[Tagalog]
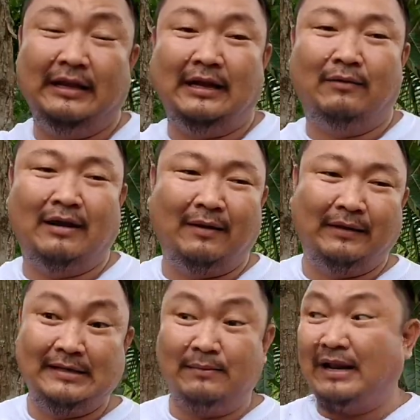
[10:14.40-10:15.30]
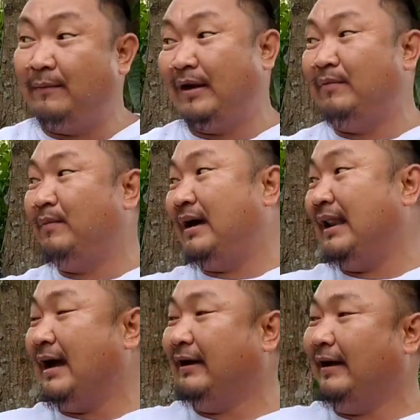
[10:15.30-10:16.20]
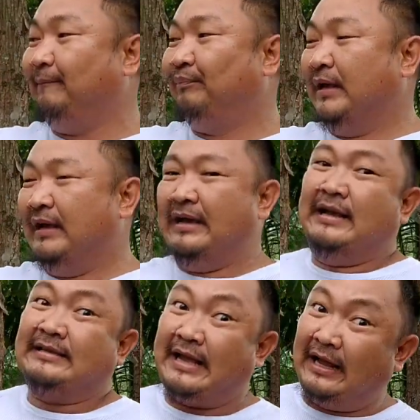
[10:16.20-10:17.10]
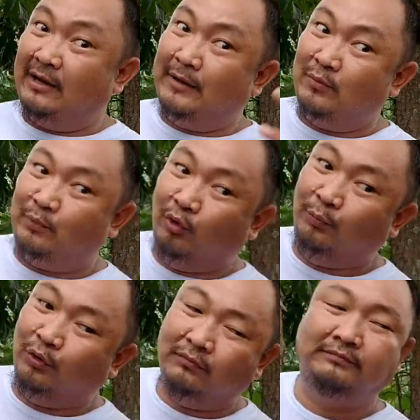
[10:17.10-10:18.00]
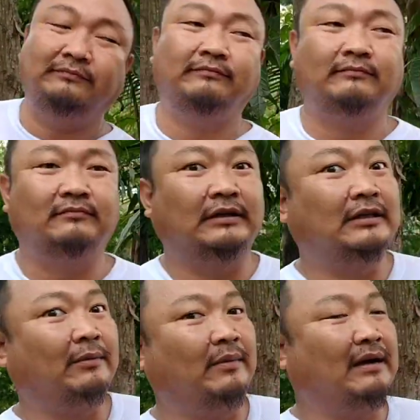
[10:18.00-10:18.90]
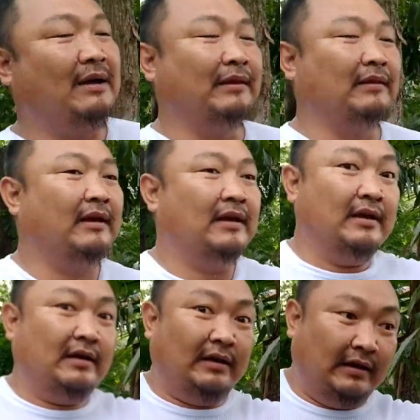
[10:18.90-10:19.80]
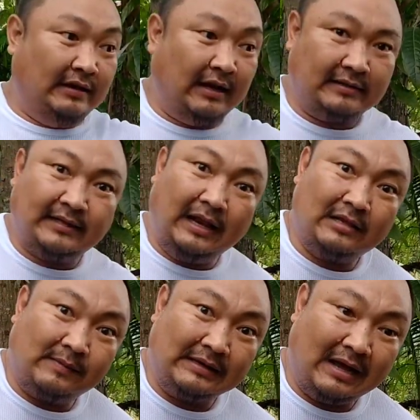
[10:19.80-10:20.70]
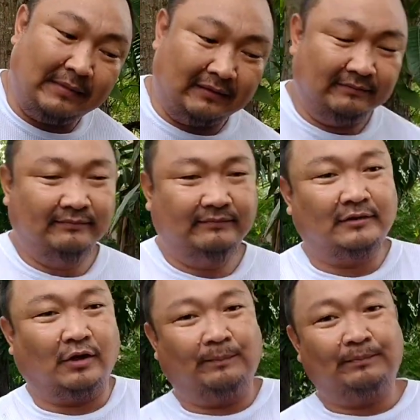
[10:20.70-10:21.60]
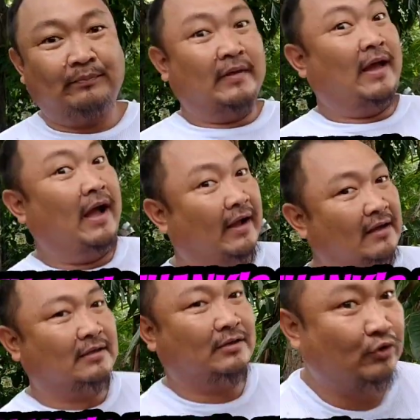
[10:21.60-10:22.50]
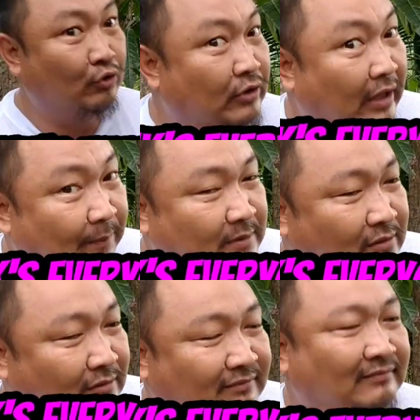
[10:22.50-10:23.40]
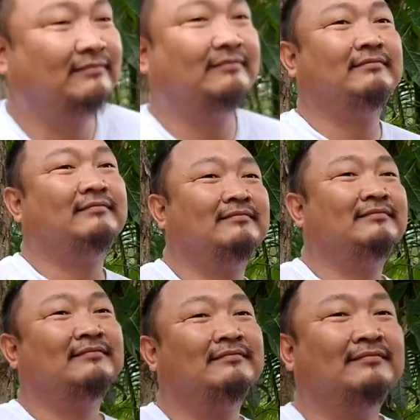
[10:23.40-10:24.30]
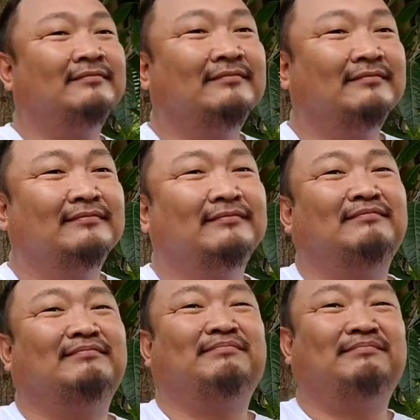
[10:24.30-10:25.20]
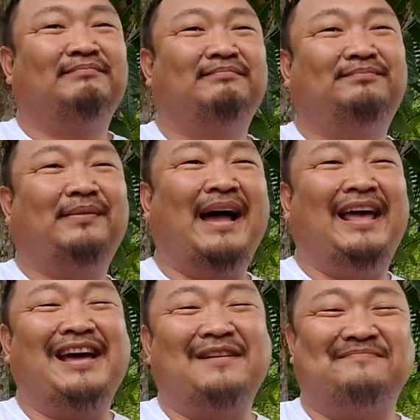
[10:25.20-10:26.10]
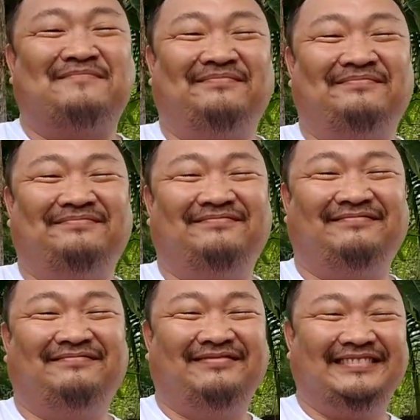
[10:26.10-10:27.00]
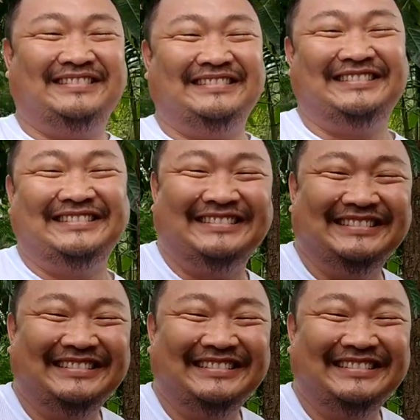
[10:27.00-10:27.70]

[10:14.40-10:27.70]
ginagawa na. Kasi marami kami mga alaga. Sayang naman yung pupo. Pwede naman magamit. Yes. Yan ang style sa paggamit. So, hanggang sa susunod na episode. Maraming maraming salamat sa inyong panonood. Paalam. Paalam.